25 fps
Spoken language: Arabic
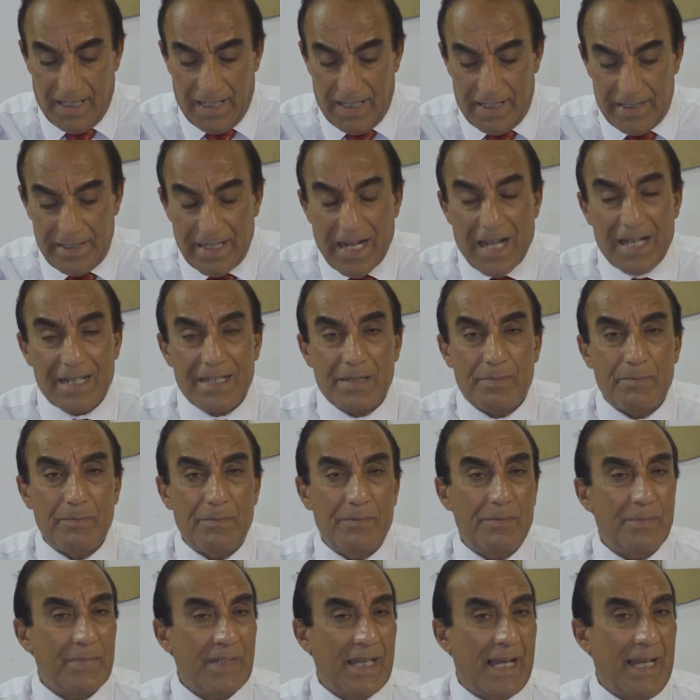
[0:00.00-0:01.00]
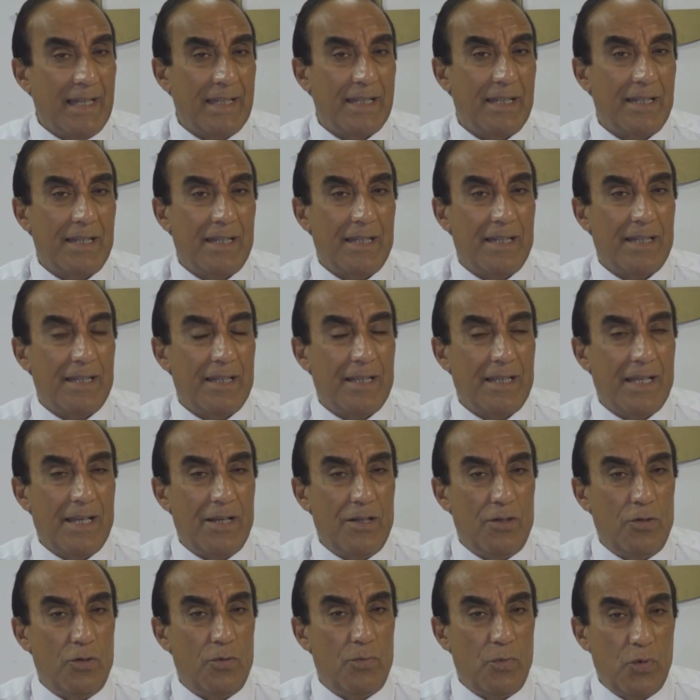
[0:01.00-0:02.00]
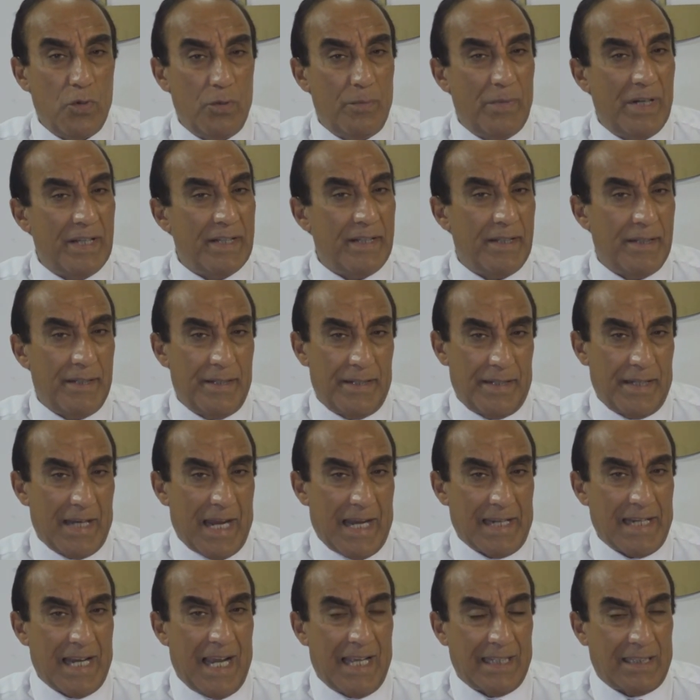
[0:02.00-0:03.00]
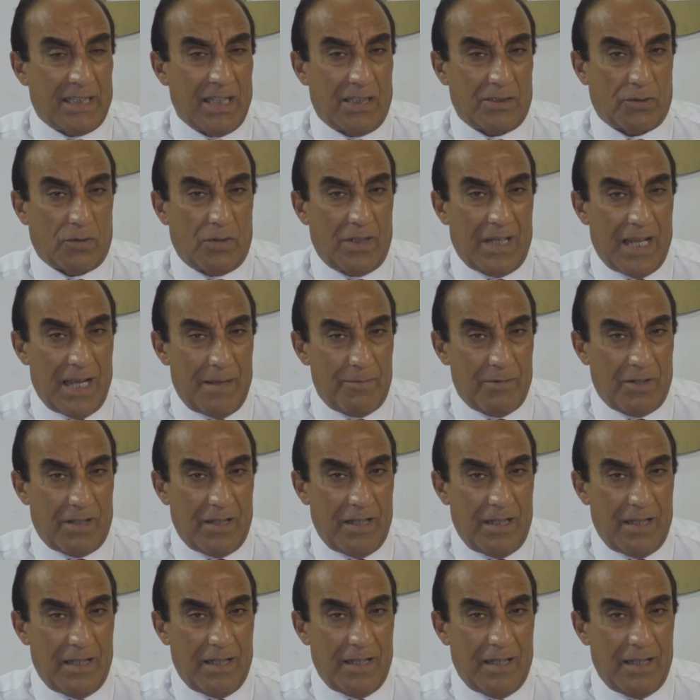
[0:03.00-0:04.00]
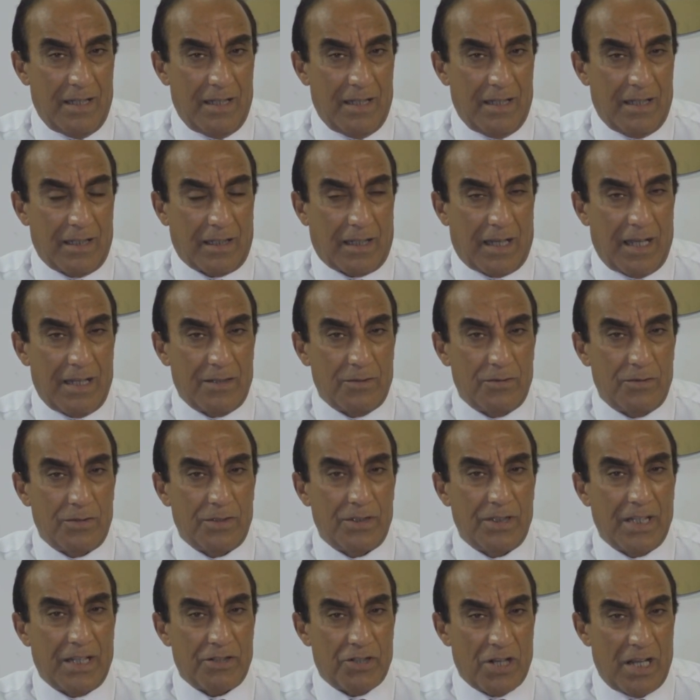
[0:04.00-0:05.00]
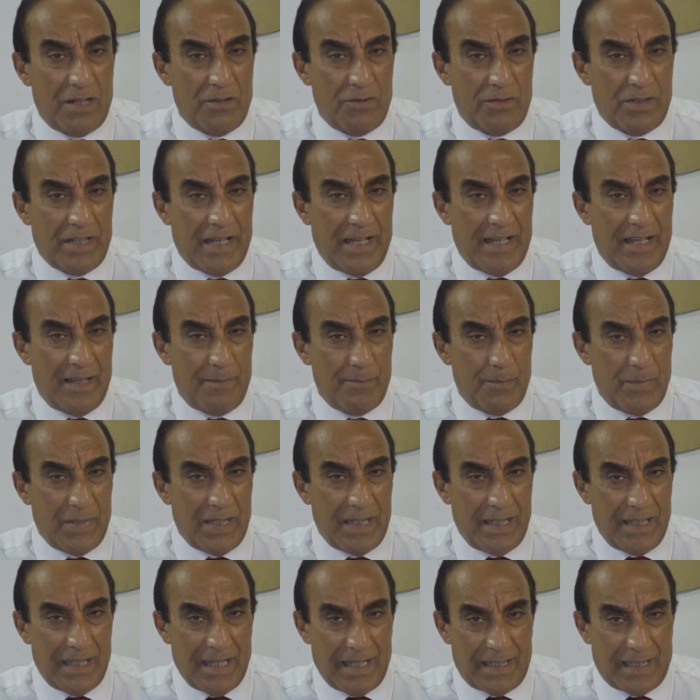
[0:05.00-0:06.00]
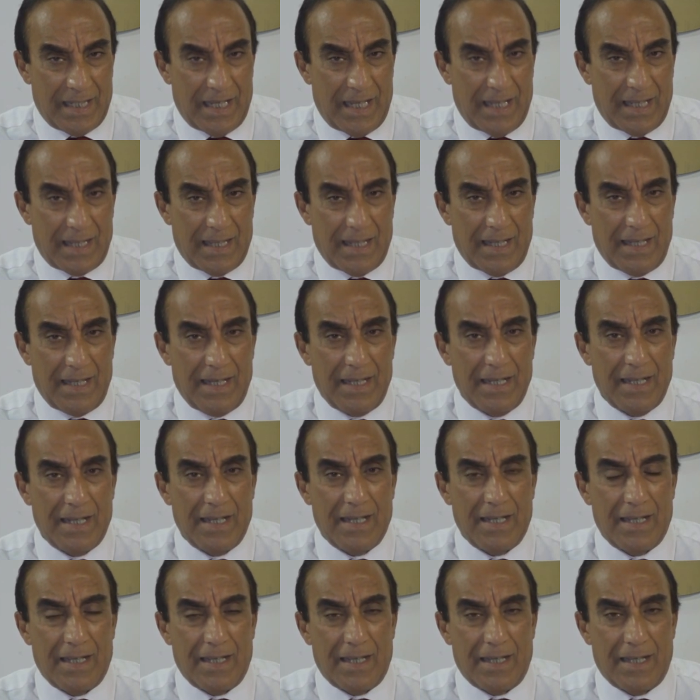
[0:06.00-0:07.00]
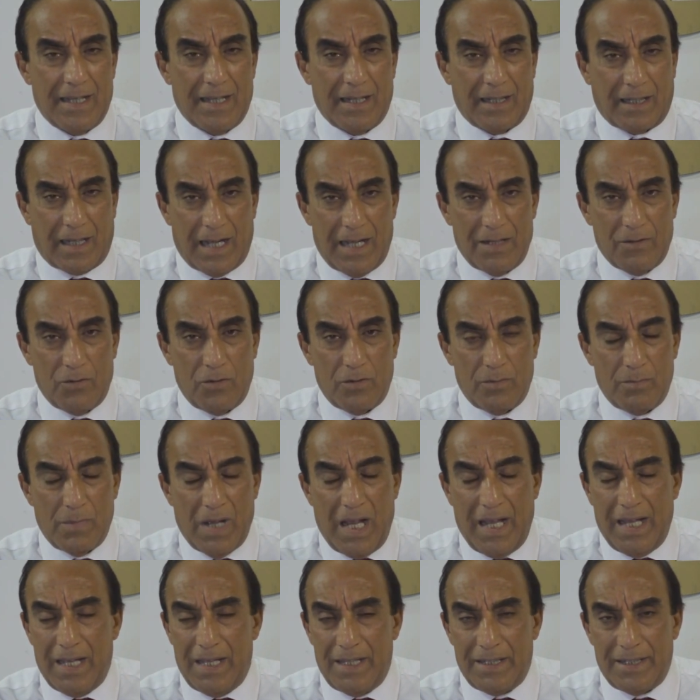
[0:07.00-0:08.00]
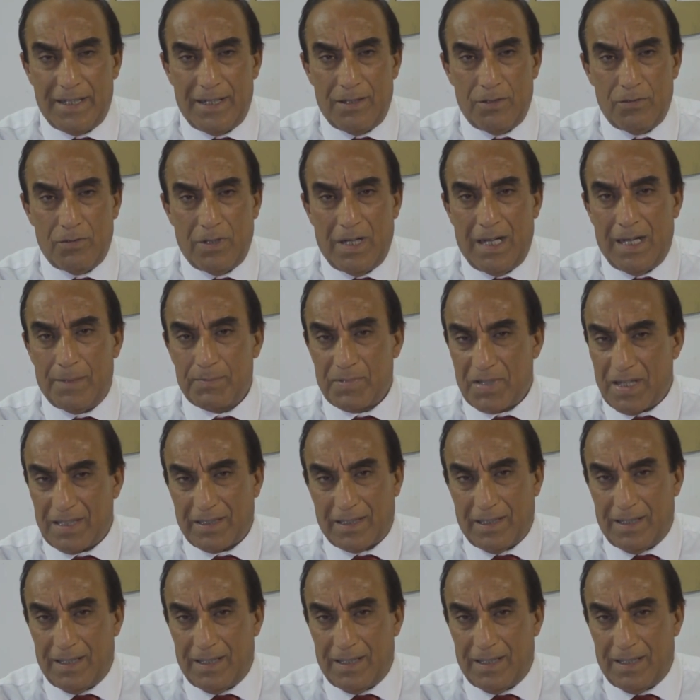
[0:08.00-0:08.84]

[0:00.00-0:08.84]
الناس يعني آه، عموما يعني حتى طلاب آه، القانون يجهلون اهميه هذا آه، القانون مع انه هو ابسط